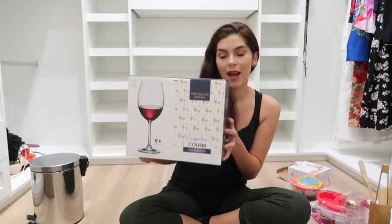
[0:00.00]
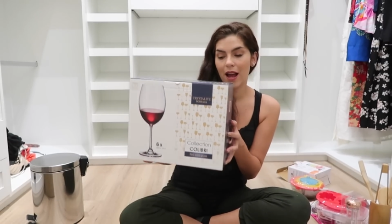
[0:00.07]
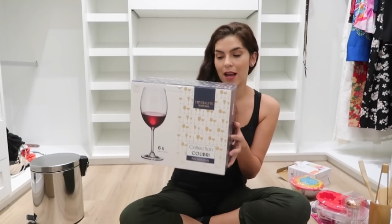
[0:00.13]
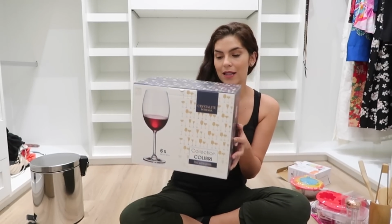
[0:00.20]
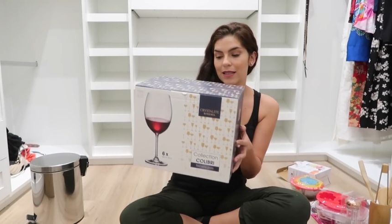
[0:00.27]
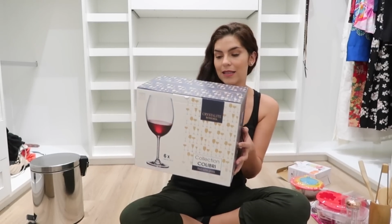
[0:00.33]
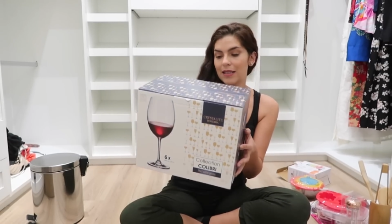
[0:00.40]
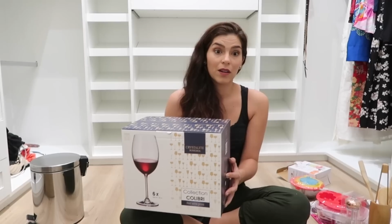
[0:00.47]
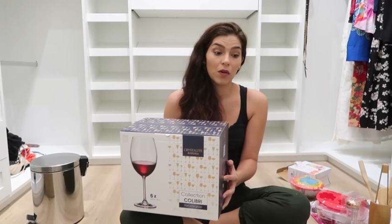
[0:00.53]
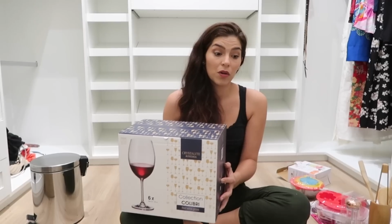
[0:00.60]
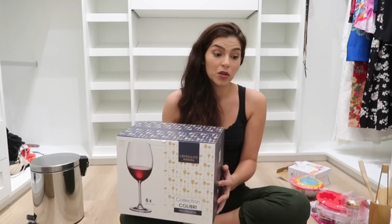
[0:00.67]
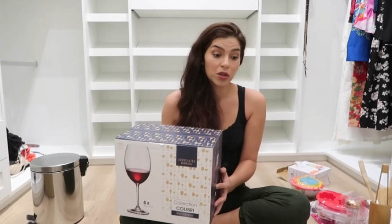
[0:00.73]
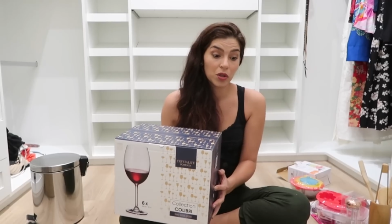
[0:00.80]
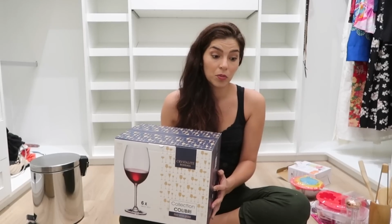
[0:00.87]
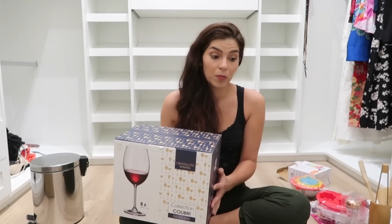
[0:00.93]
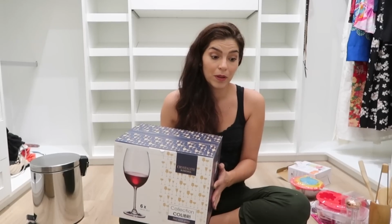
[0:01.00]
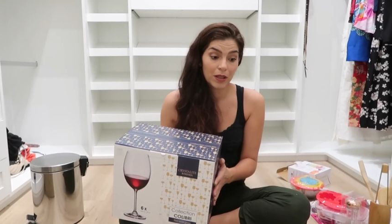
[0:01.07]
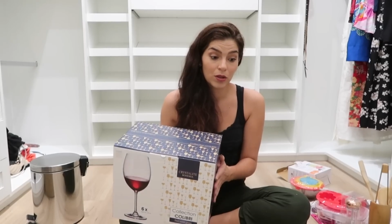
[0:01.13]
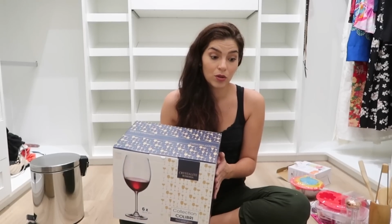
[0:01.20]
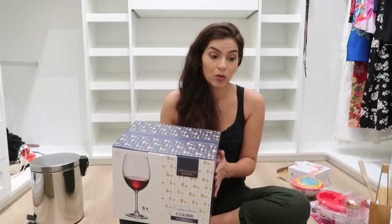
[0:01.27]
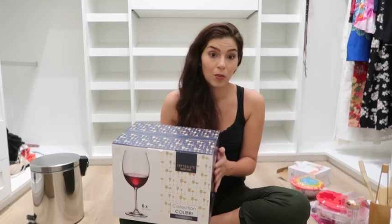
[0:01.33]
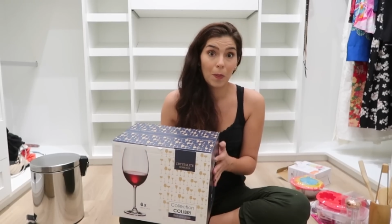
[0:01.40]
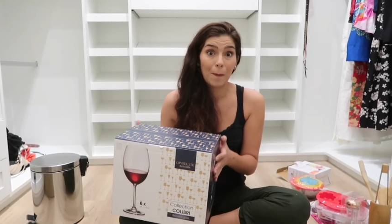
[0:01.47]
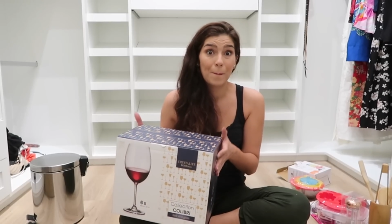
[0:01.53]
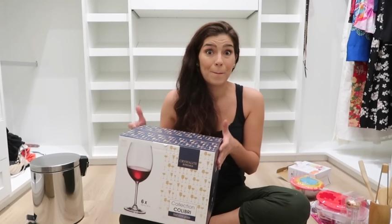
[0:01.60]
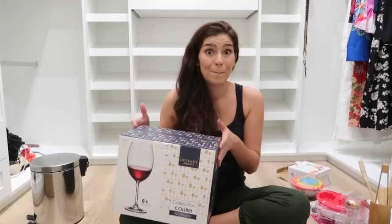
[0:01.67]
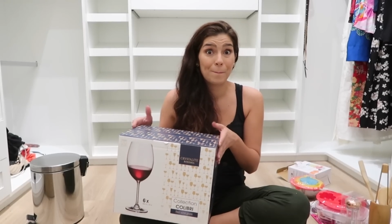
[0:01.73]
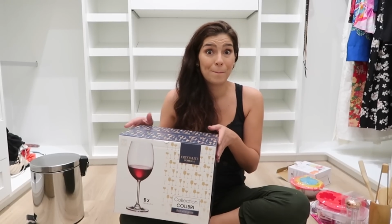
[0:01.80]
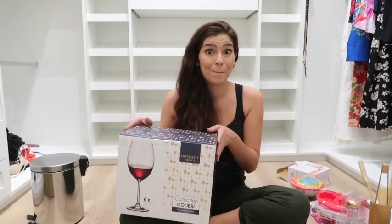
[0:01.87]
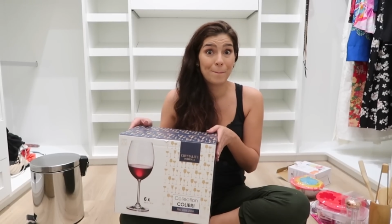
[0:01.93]
reais. Então eu achei o preço
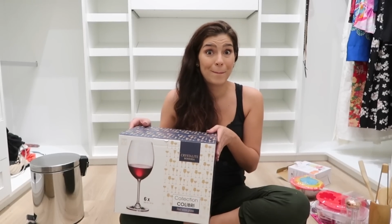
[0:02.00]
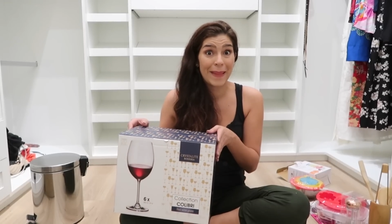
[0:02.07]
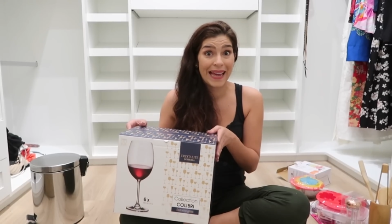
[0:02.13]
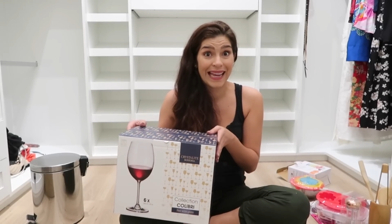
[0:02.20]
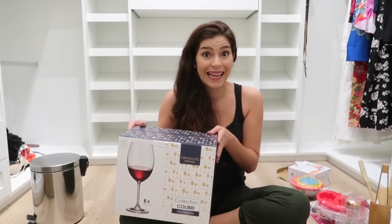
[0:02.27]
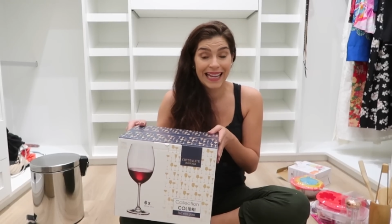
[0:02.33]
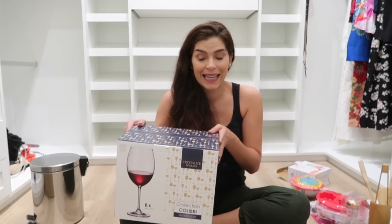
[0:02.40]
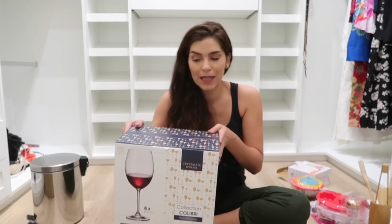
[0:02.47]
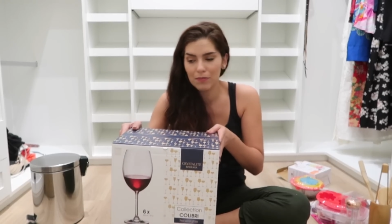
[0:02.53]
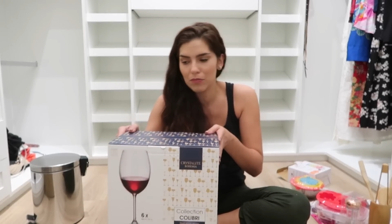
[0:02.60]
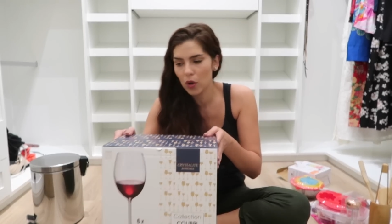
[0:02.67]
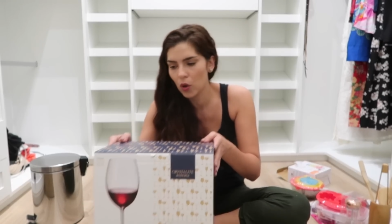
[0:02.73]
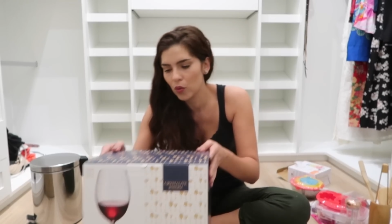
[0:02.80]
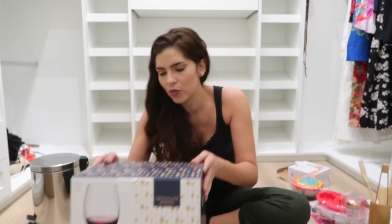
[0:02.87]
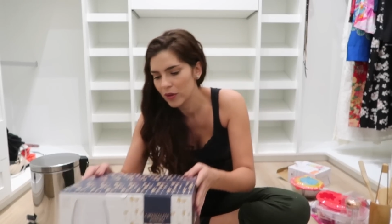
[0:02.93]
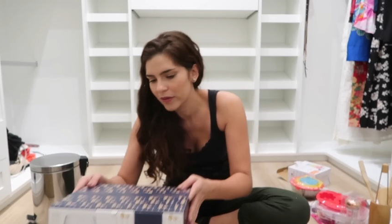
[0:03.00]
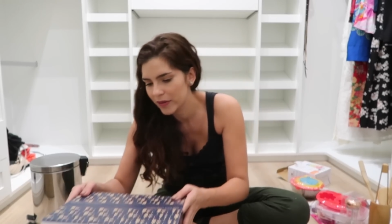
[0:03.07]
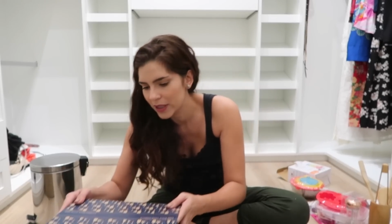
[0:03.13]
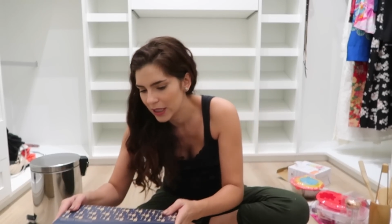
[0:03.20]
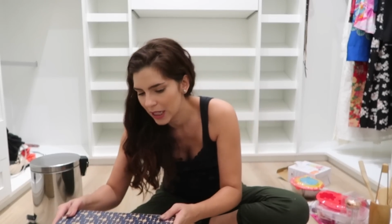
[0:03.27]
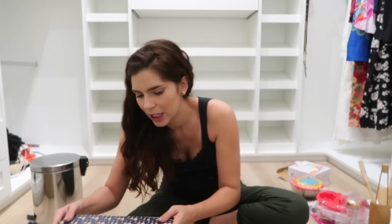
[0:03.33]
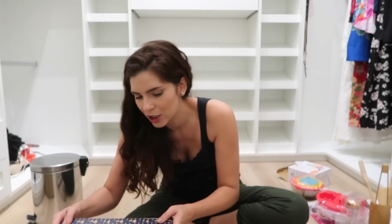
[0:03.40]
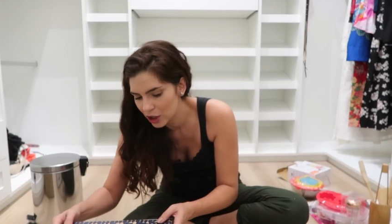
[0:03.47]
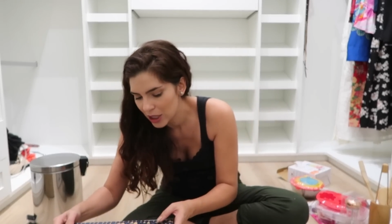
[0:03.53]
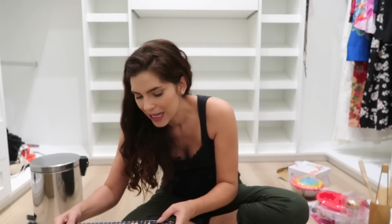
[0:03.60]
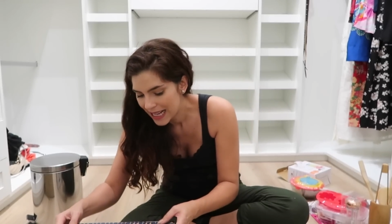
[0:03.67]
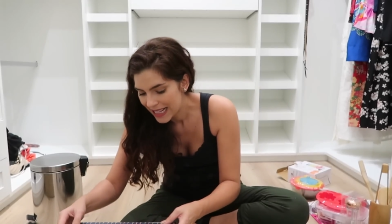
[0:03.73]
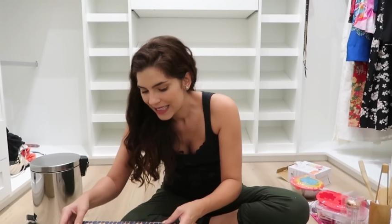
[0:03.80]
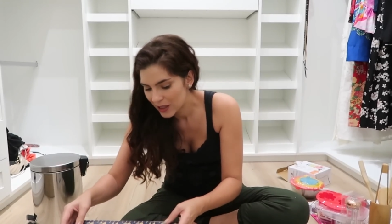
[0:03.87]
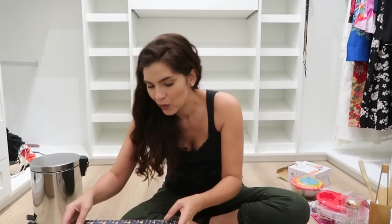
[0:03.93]
bem bom, na verdade.
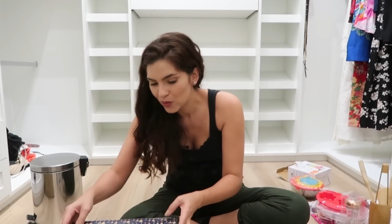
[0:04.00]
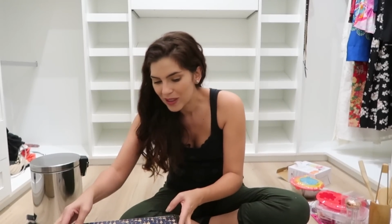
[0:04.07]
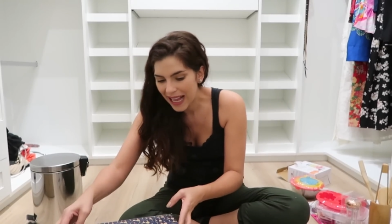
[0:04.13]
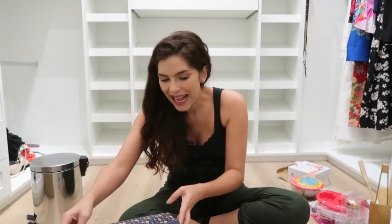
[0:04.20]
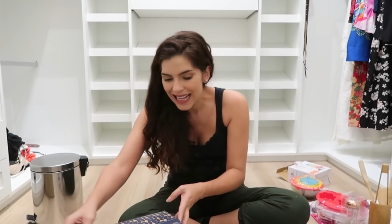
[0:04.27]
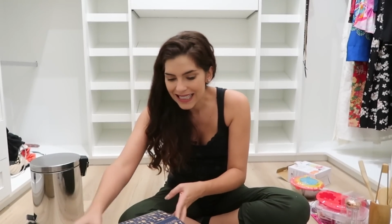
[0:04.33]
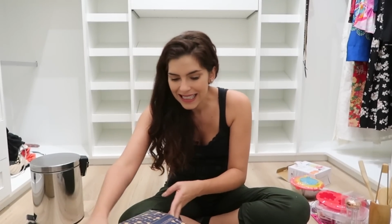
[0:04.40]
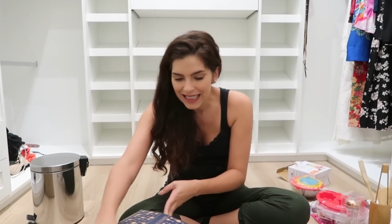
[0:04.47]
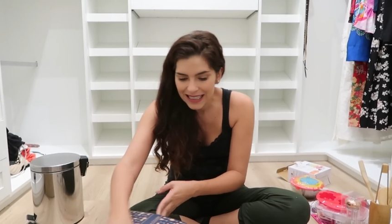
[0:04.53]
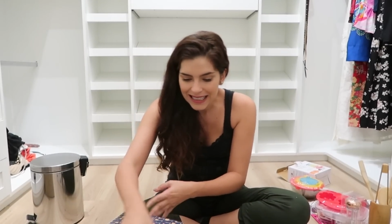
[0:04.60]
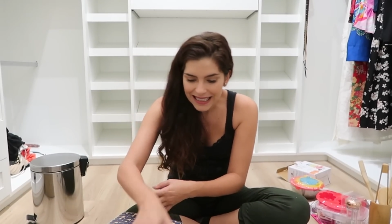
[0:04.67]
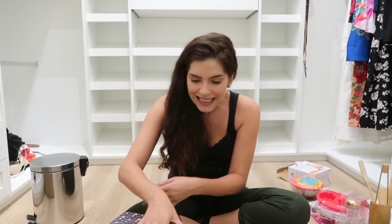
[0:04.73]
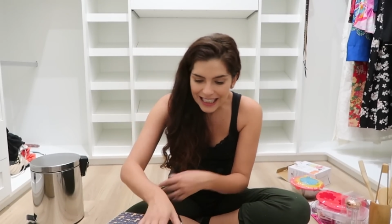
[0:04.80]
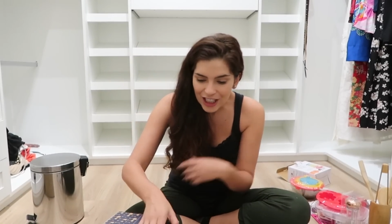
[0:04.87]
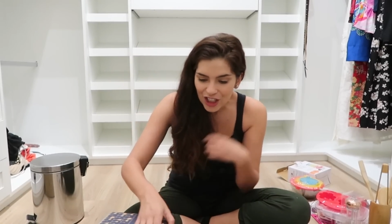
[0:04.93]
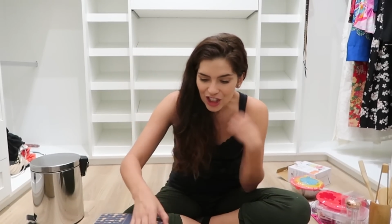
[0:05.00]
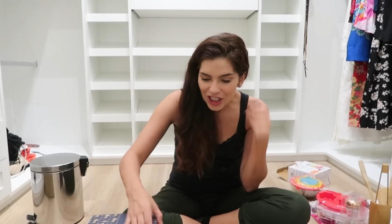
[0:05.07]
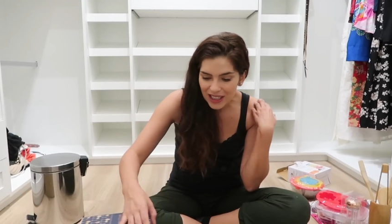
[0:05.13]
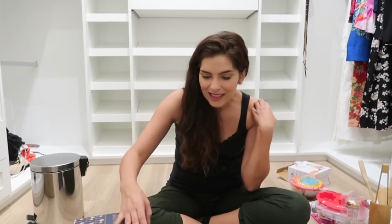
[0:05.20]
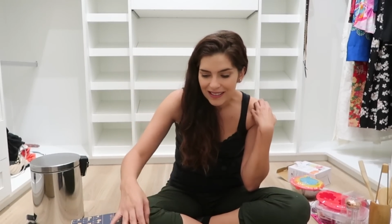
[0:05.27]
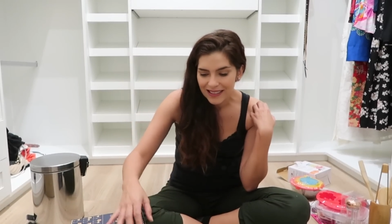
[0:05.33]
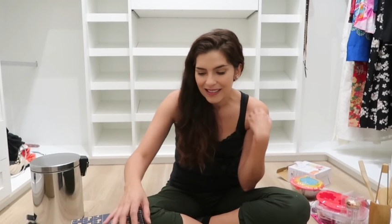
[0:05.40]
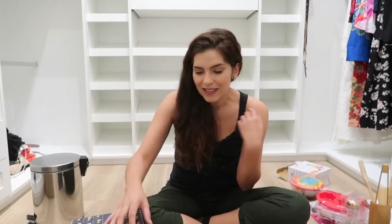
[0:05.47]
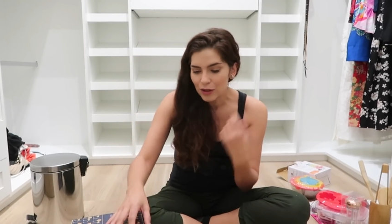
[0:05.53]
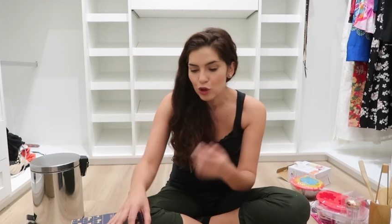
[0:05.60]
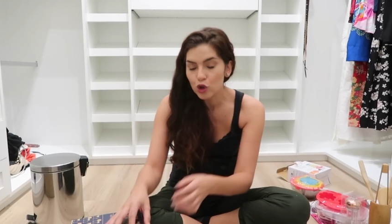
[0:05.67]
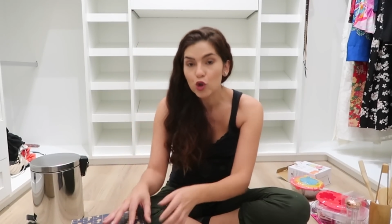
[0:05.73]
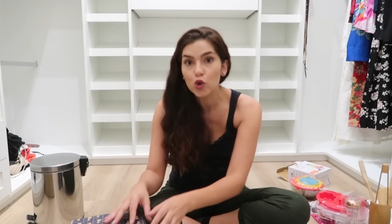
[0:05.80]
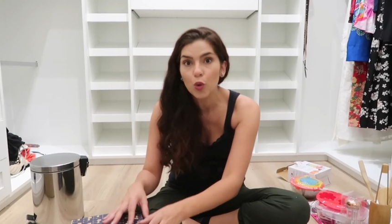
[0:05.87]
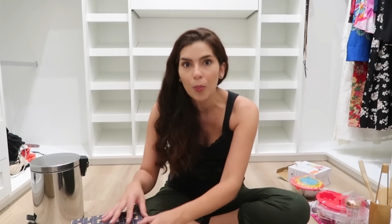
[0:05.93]
São taças de
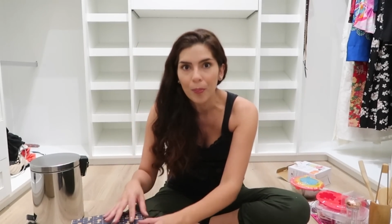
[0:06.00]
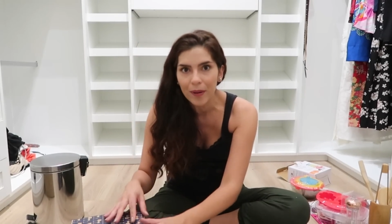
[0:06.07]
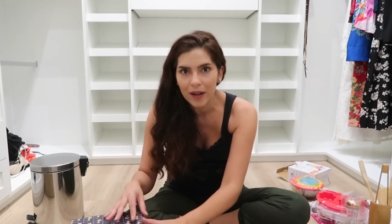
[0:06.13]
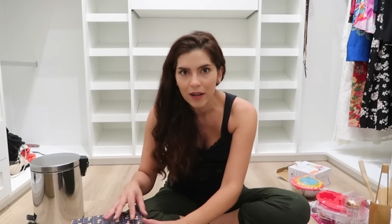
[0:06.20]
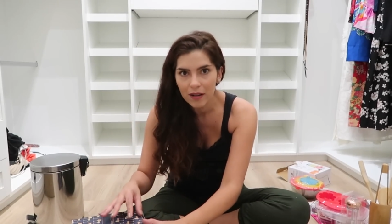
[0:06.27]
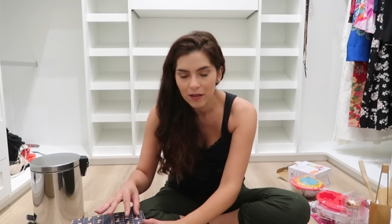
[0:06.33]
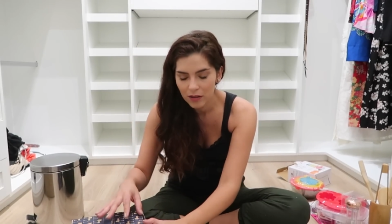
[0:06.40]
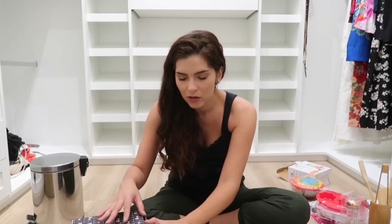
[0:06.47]
super